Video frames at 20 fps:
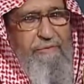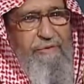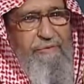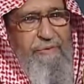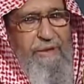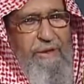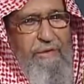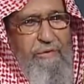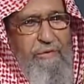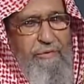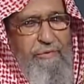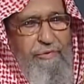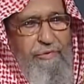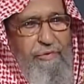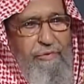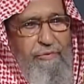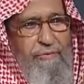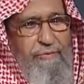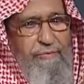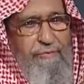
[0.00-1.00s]
بما
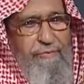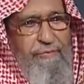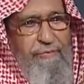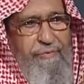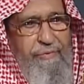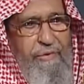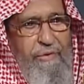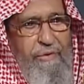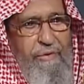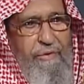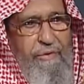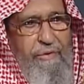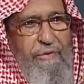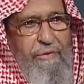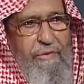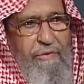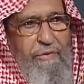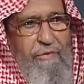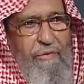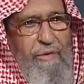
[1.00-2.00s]
كنتم
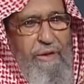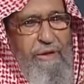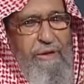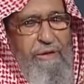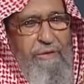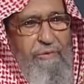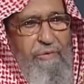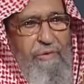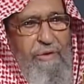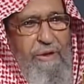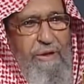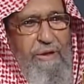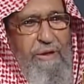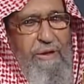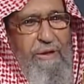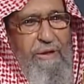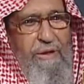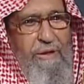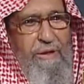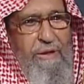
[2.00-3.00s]
تعلمون